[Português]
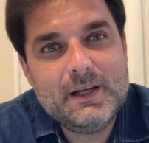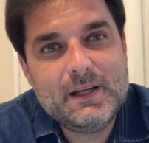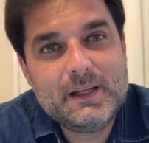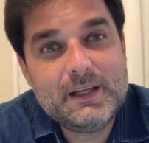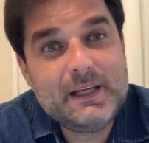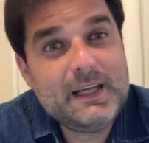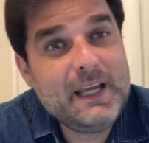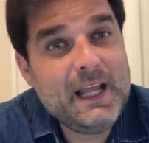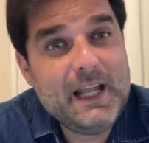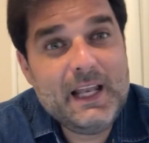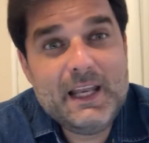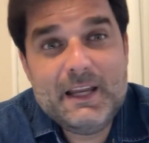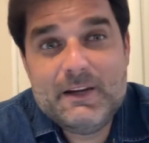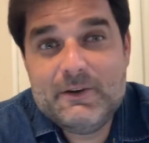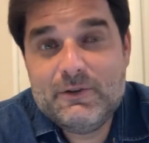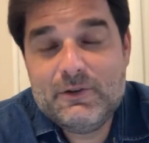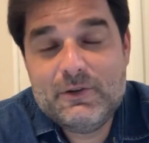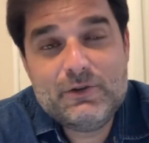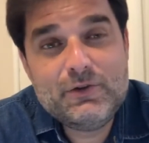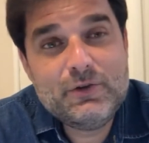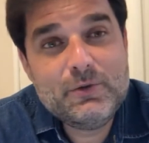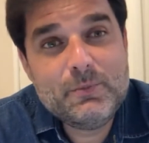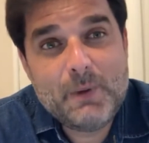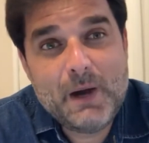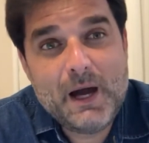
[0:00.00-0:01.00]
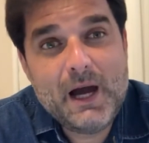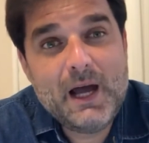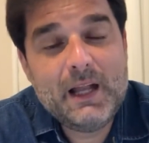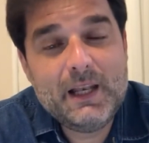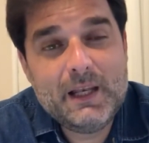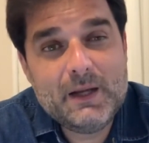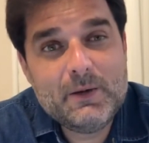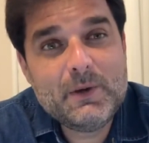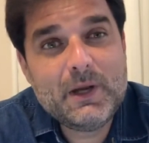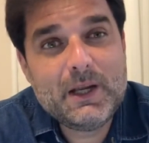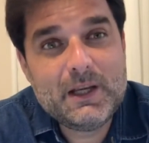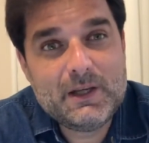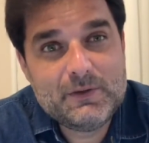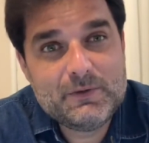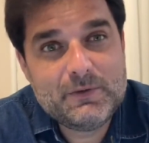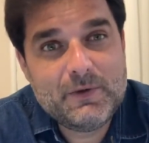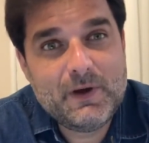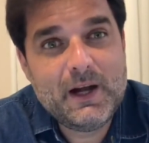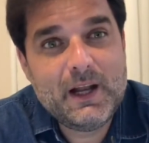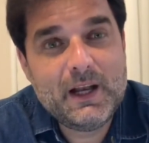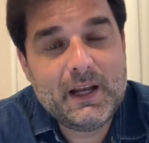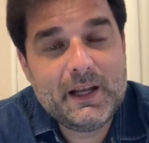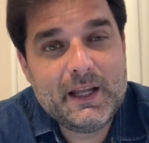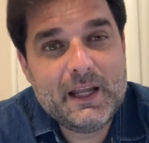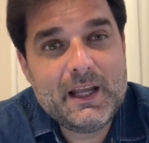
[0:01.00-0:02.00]
que é legitimar, né, o que a gente
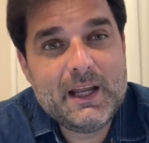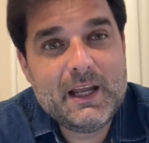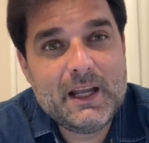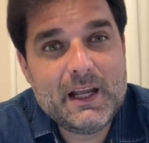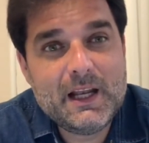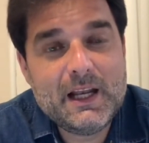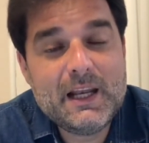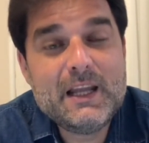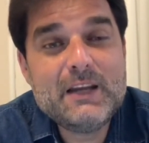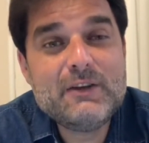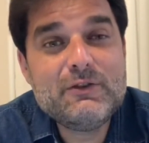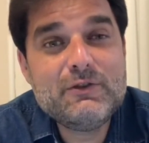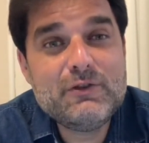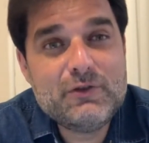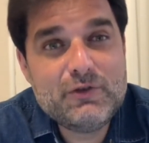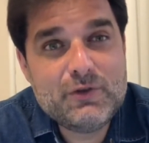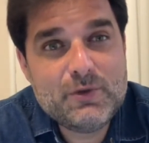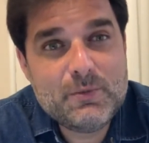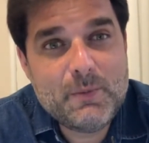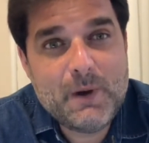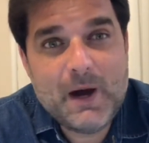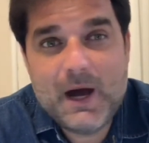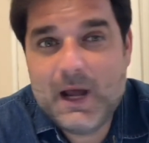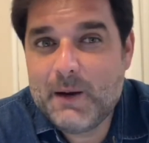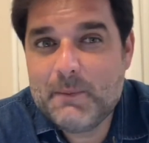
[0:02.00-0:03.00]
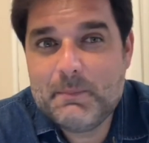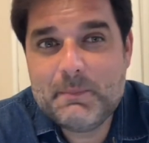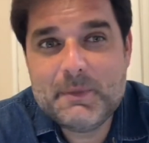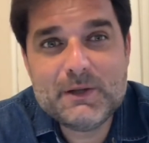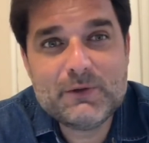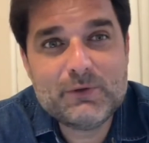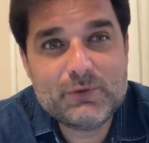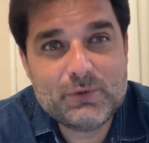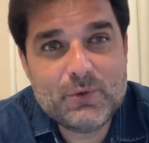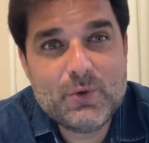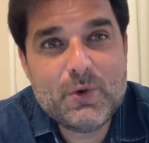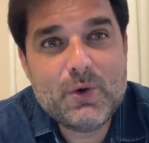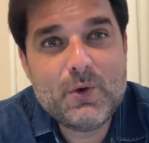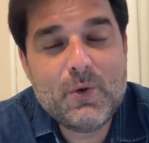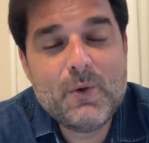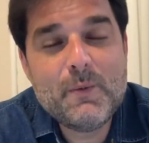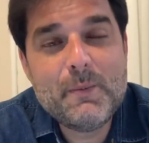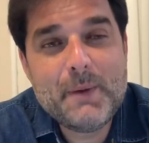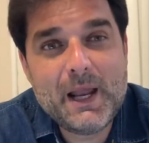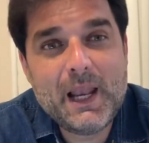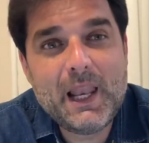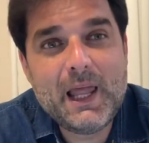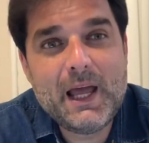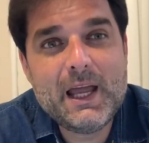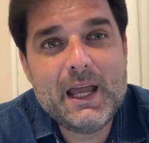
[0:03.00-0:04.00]
fala, né, é legitimar a pessoa como
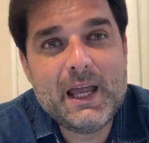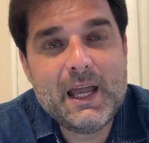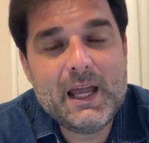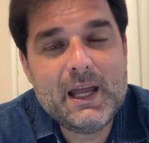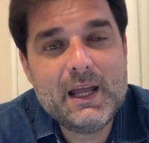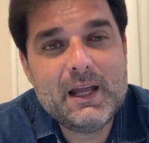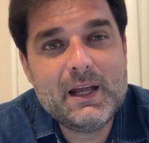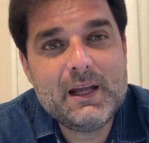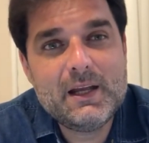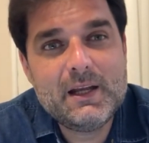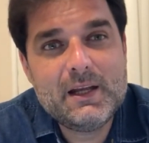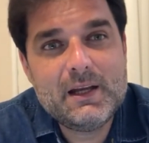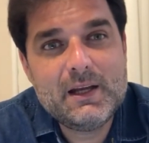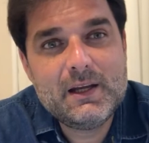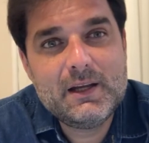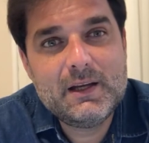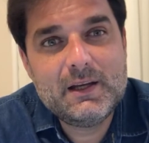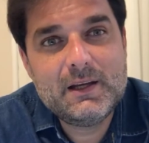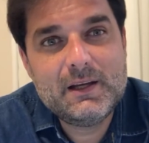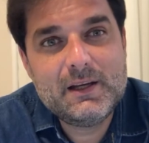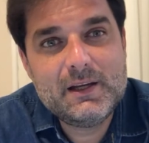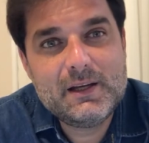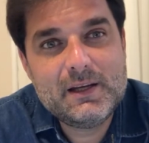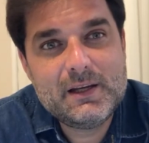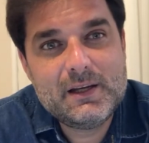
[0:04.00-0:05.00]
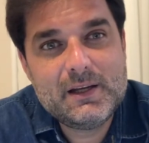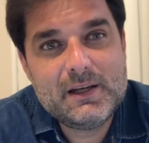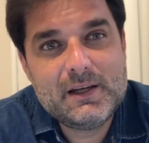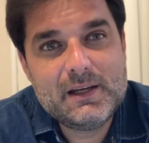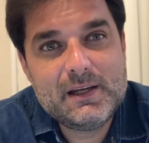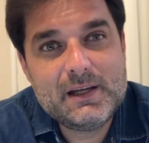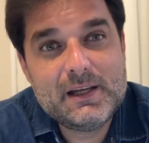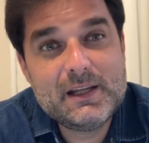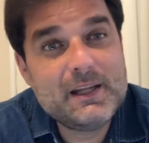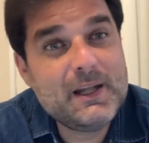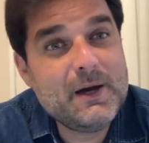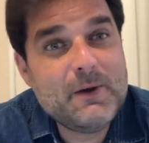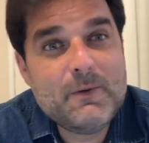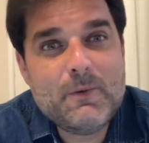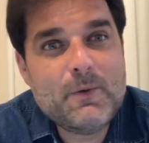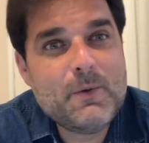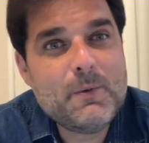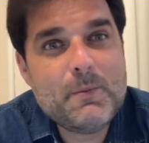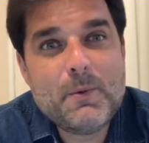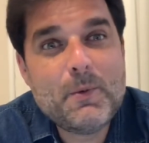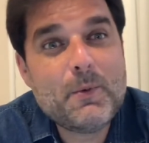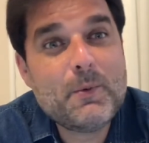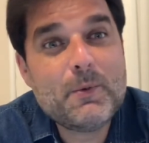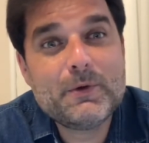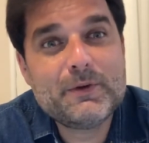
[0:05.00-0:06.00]
ela é e não
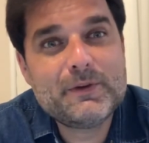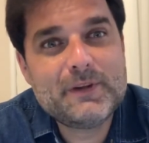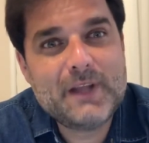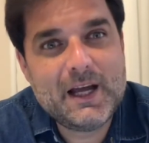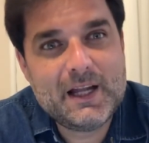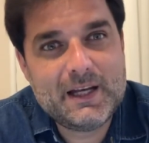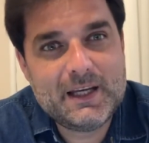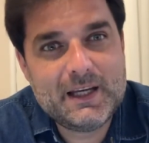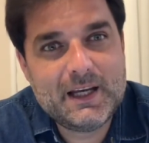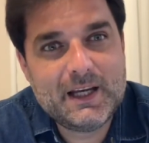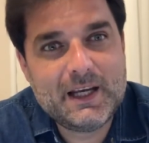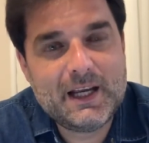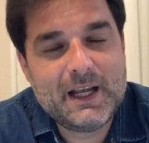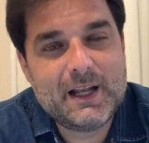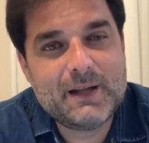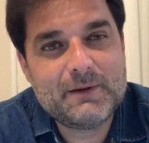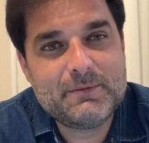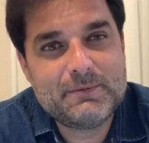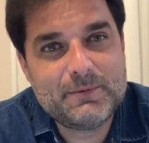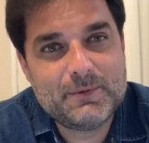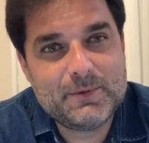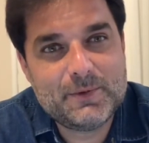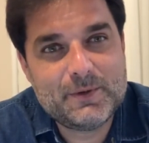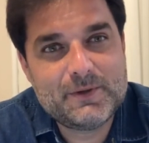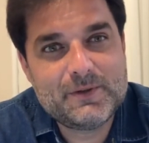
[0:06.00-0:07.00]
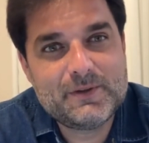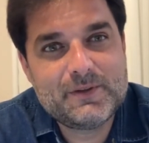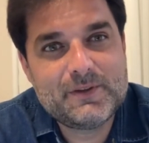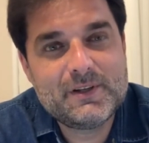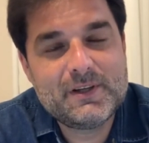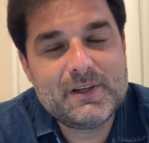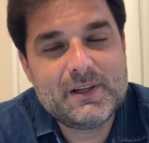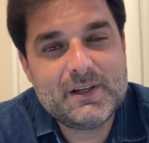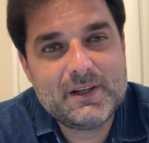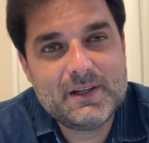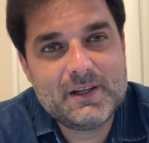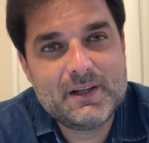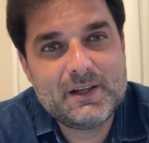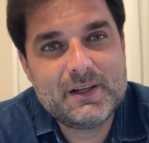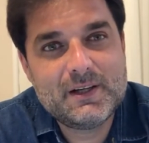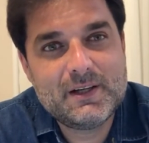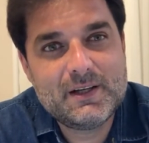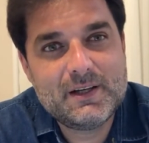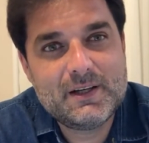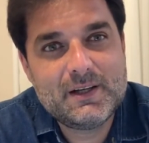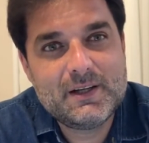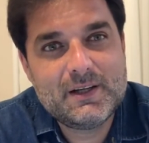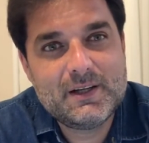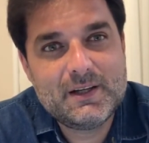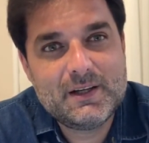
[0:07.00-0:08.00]
como eu gostaria que ela fosse.
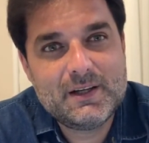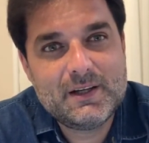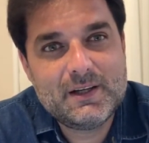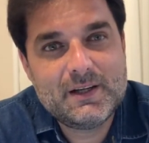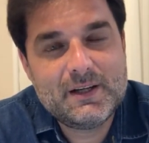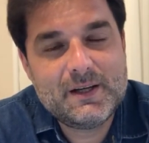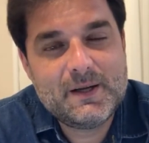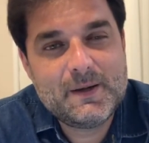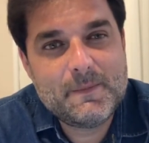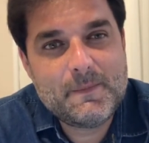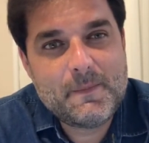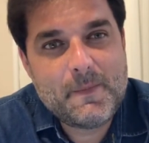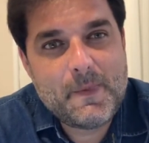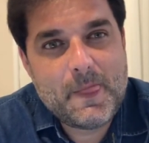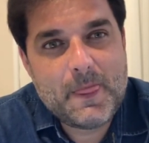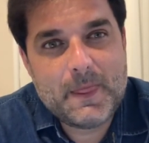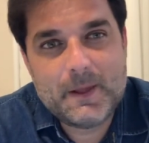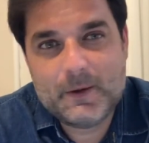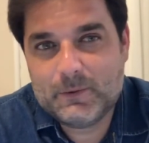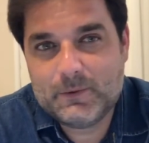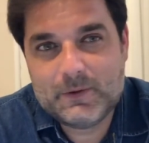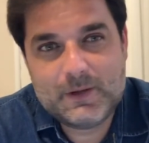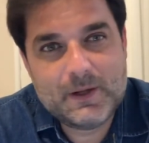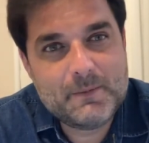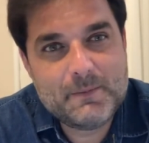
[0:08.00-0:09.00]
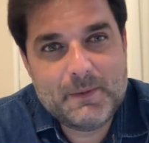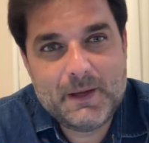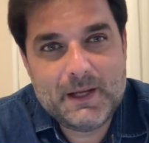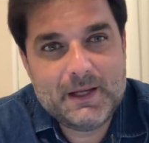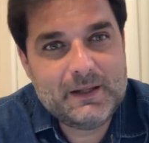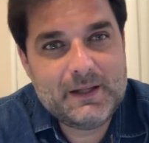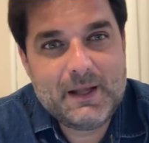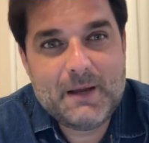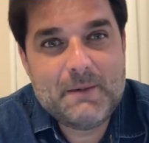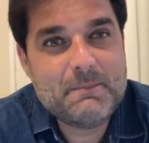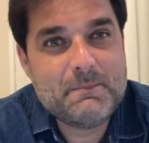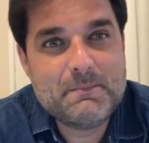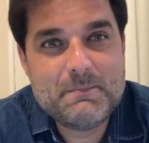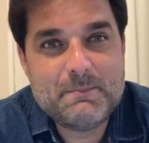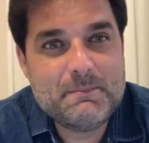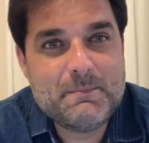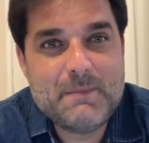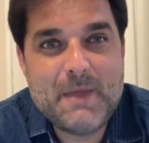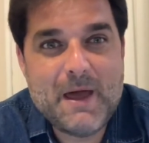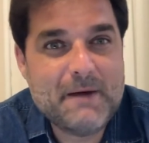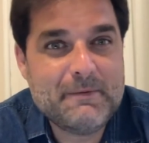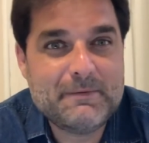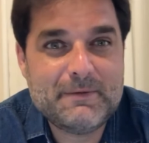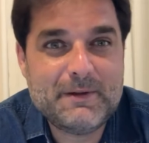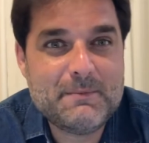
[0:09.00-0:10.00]
Eu também tenho,
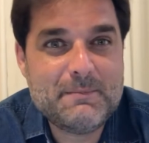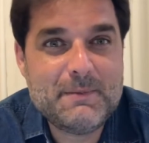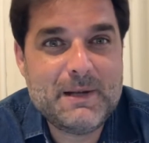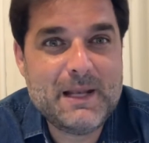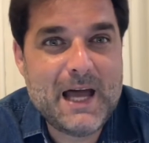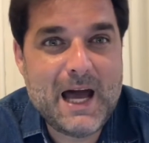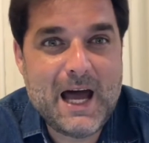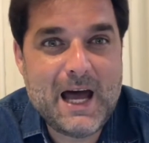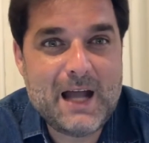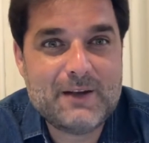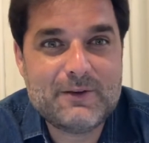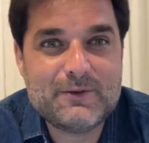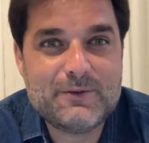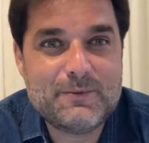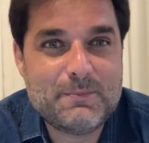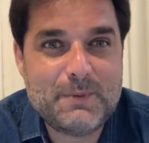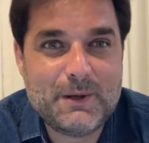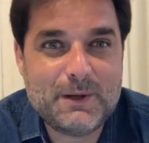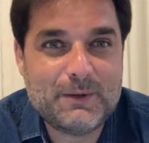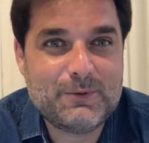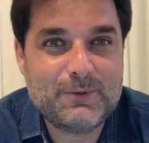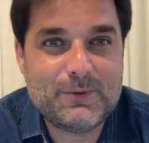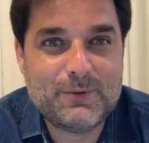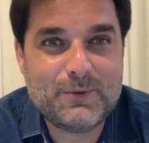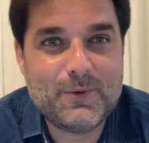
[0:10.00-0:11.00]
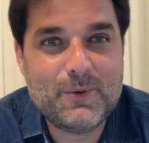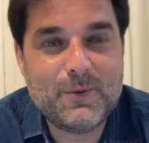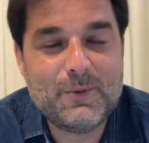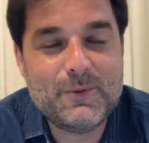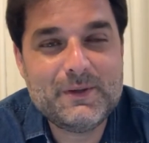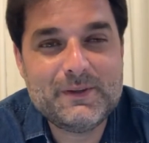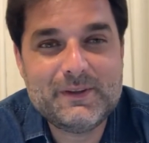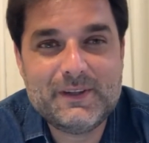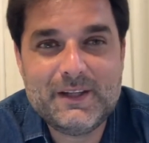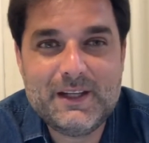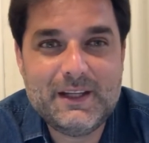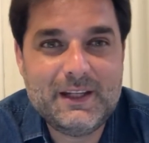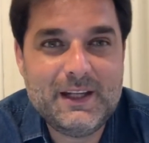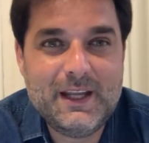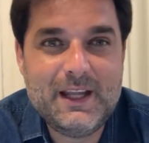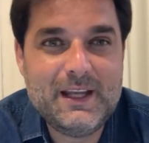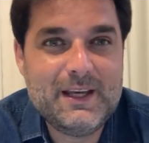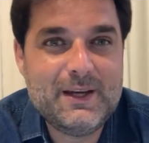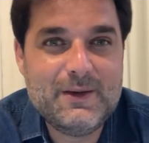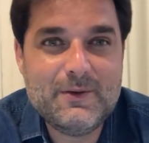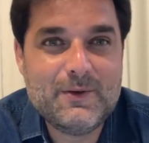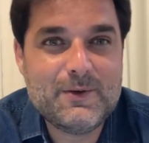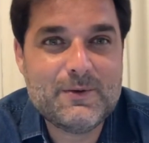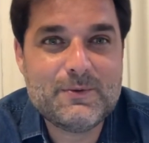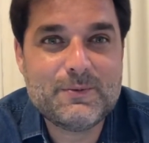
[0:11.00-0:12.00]
deve ter milhares de pessoas que
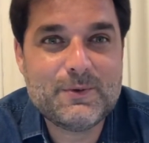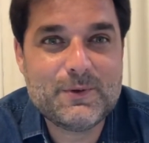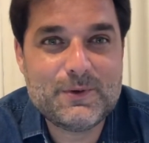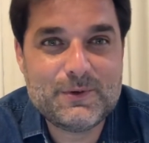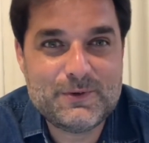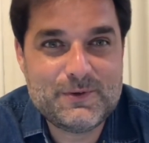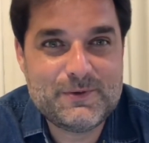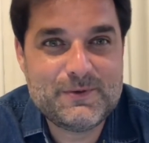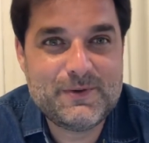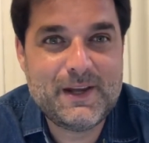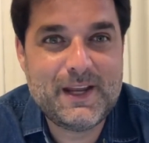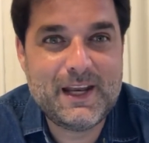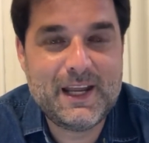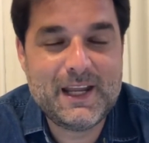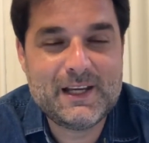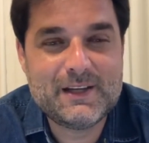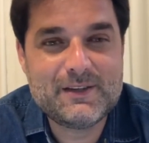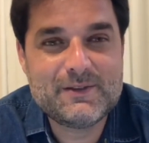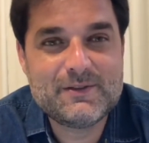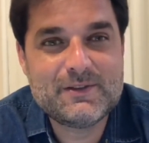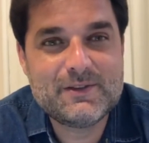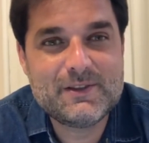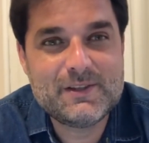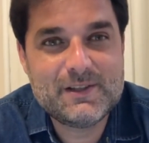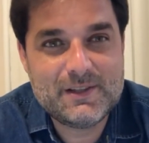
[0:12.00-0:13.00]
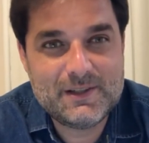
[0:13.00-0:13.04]
queriam que eu fosse diferente,